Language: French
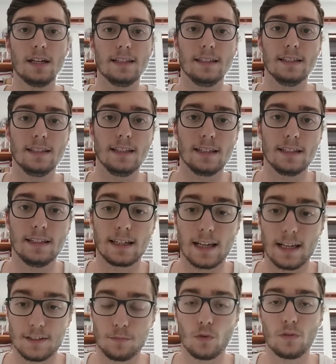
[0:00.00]
des, des,
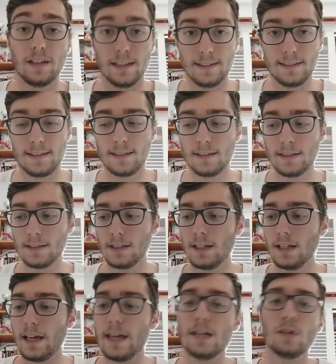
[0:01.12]
classements des lycées
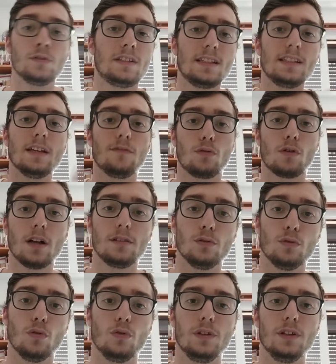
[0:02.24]
et aussi des fois
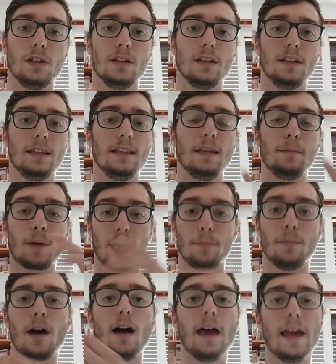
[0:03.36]
de, des,
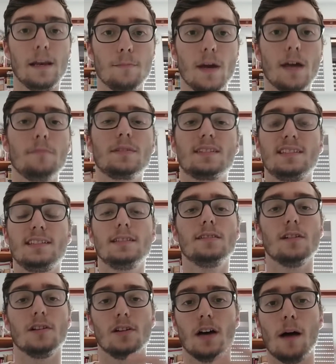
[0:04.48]
prépas elles-mêmes
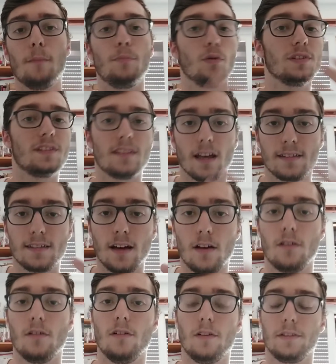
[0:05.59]
qui euh, apposent
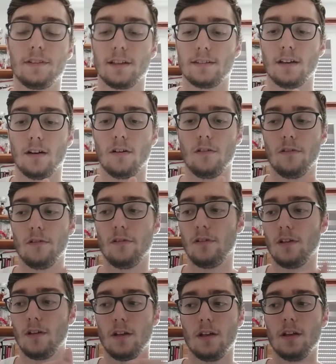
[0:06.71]
certains, euh, certains,
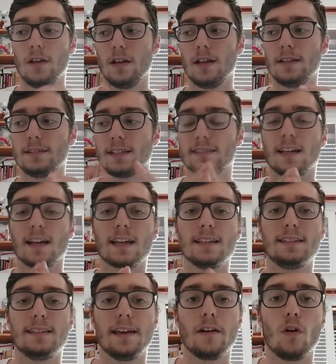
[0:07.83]
certains
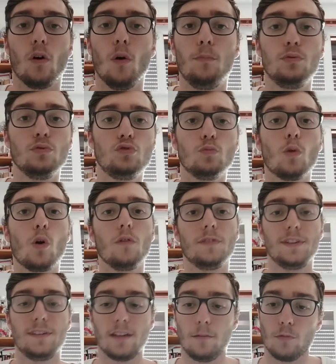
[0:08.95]
critères plus ou moins
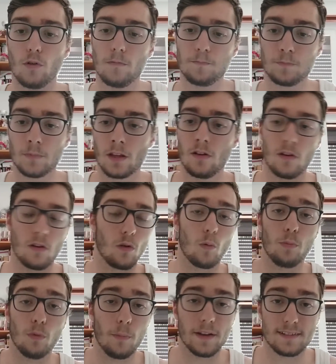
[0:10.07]
officiellement. on ne
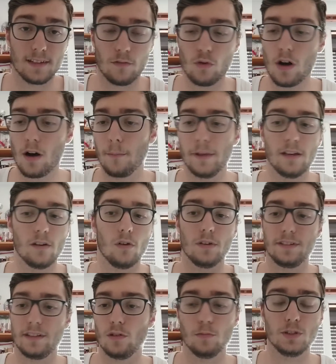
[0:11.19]
peut pas savoir, mais
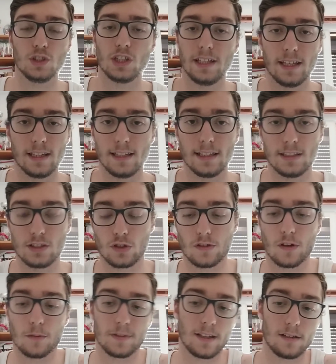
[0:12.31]
c'est obligé, il y, y, a des choses
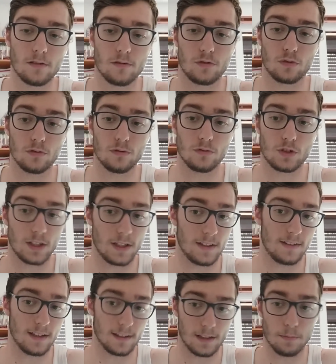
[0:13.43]
comme ça
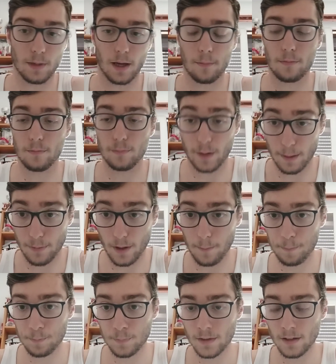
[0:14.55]
chez certaines prépas.